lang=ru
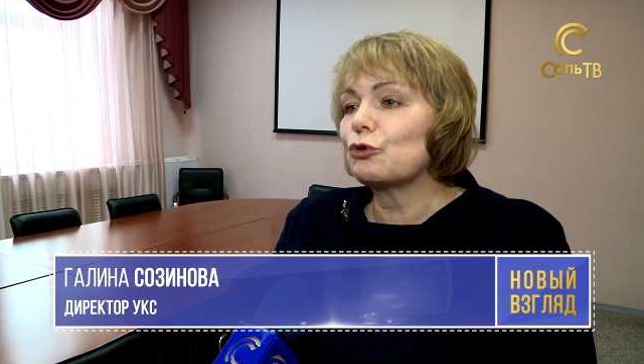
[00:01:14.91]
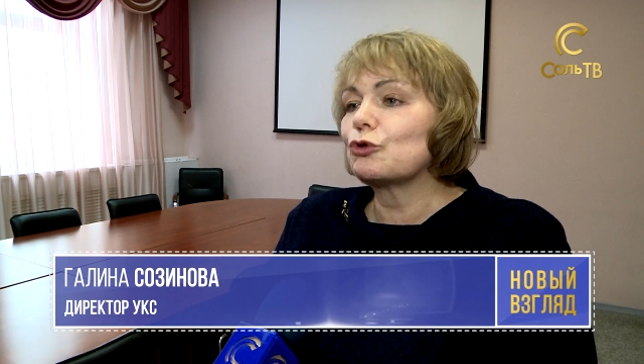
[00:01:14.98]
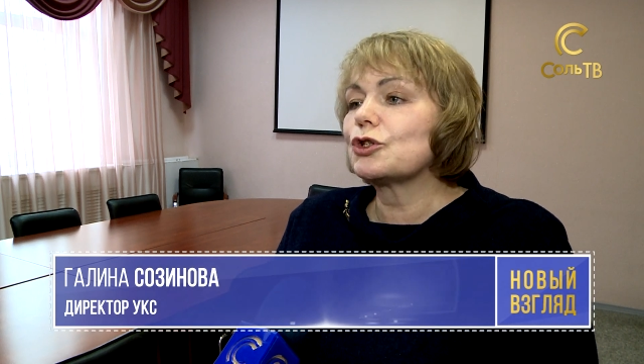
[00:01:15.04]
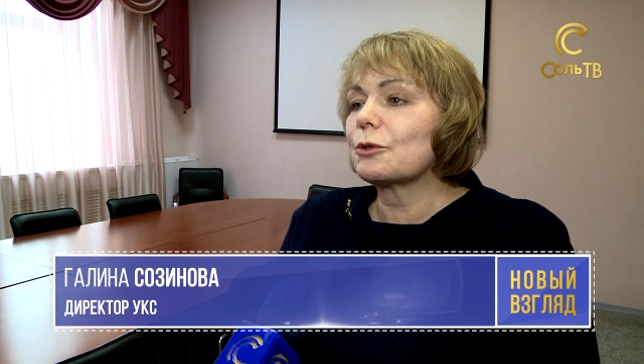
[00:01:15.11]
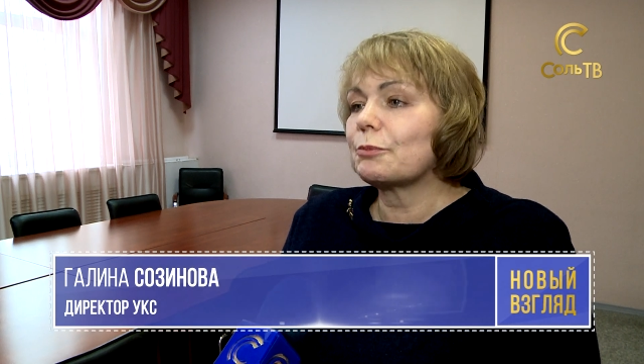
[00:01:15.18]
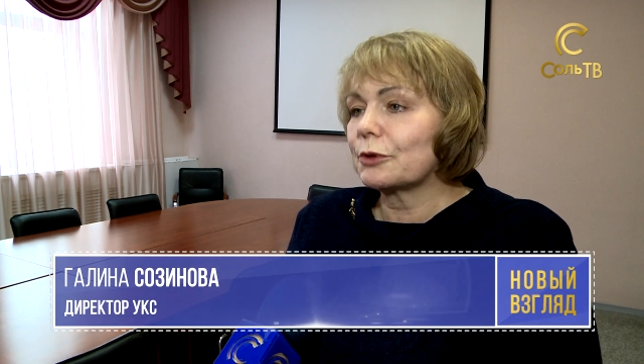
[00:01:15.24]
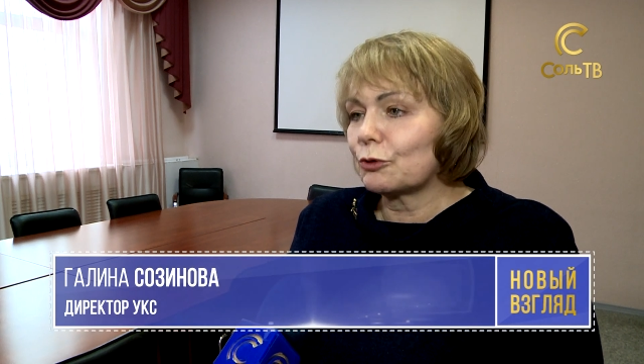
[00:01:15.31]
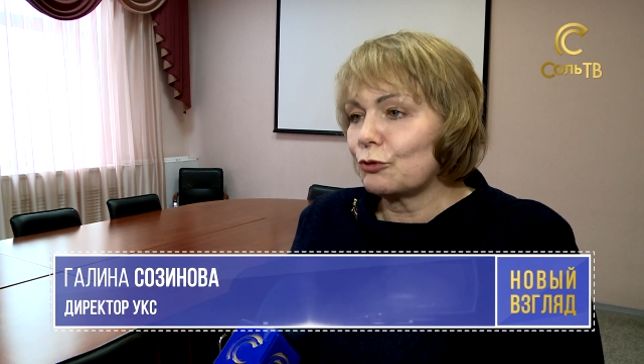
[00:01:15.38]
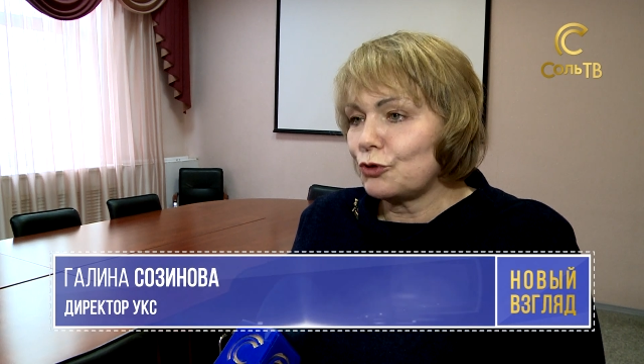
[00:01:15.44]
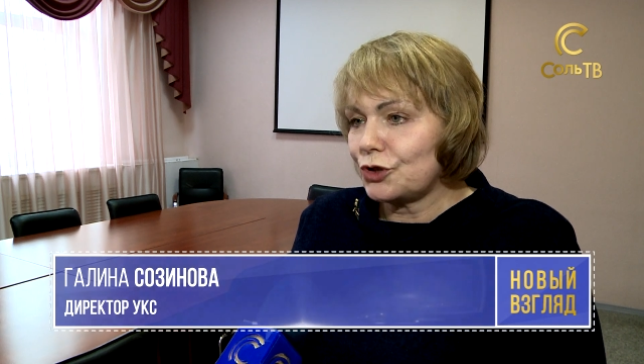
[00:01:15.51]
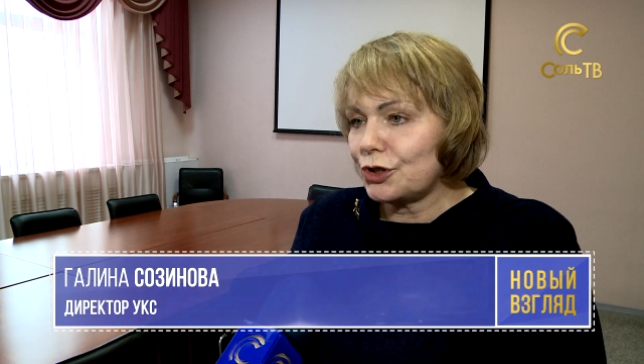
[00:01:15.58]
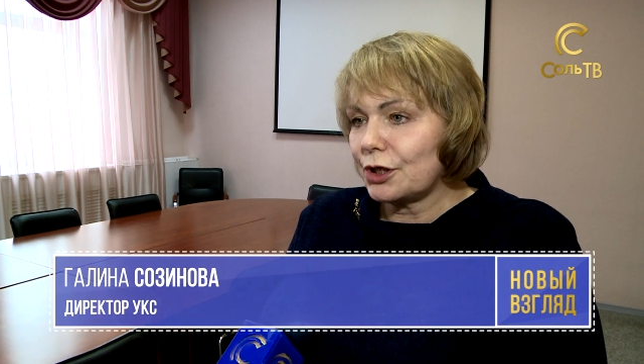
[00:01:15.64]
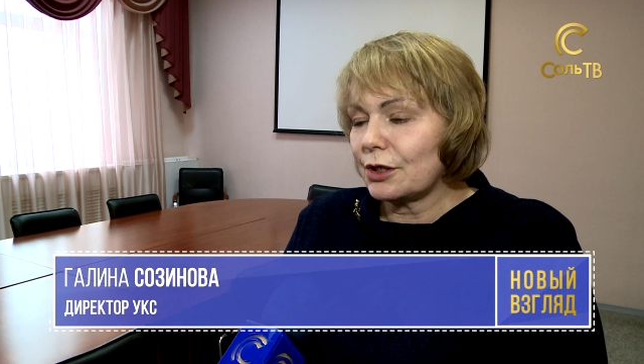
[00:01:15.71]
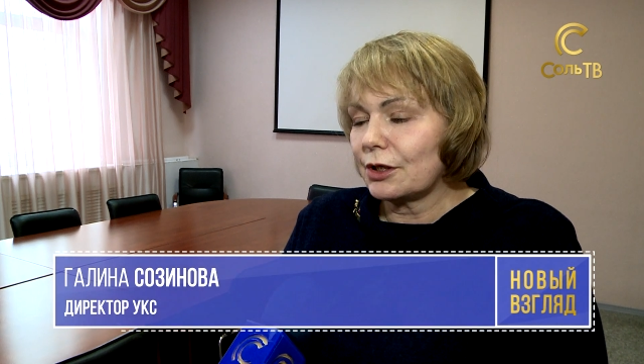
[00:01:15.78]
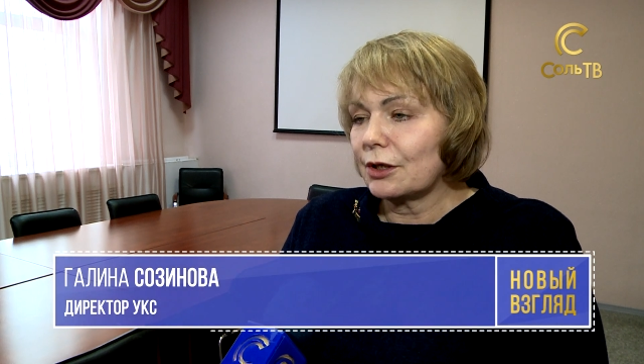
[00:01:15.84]
точек
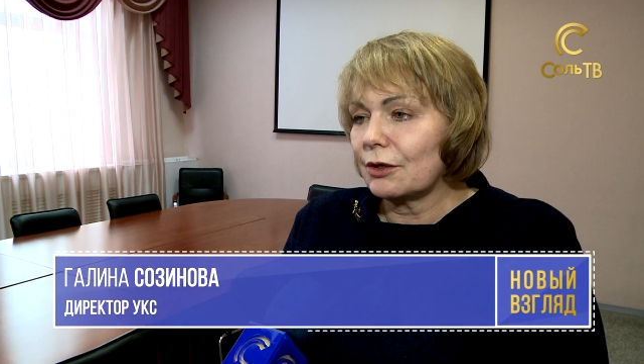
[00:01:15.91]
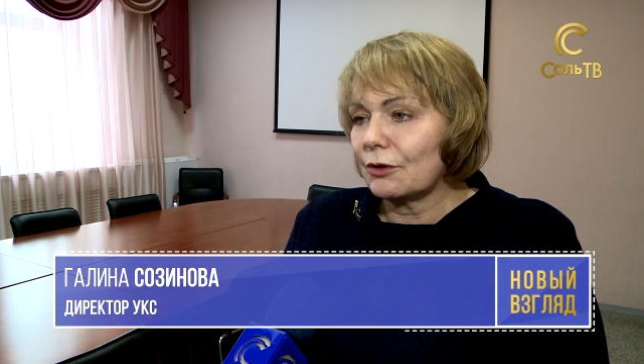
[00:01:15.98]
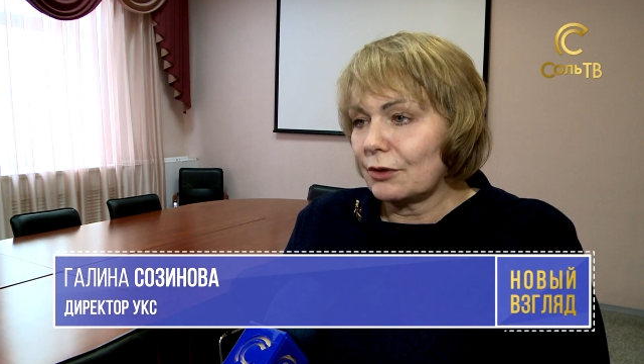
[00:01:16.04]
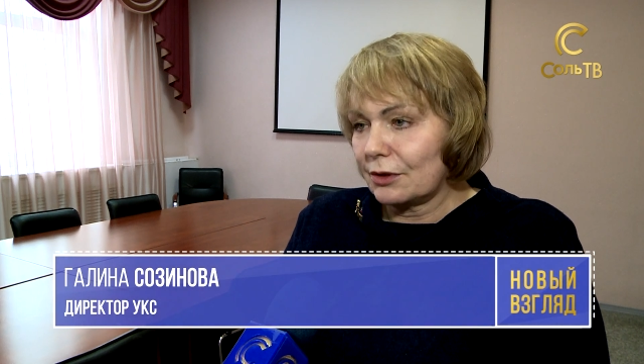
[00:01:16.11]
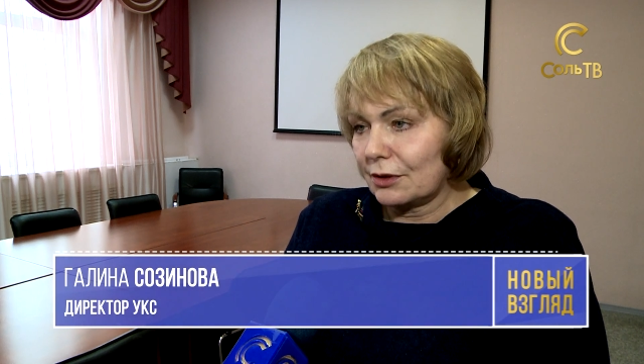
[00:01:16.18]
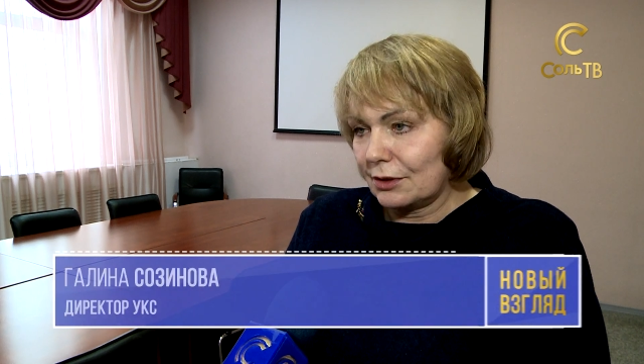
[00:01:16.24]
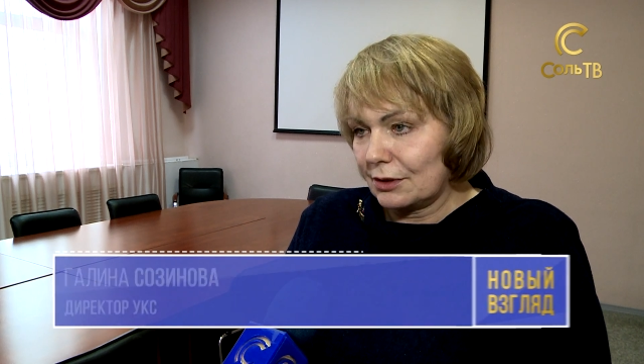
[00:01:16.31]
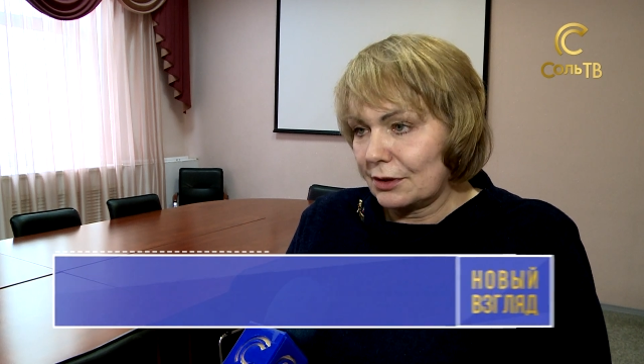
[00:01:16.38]
подключения э,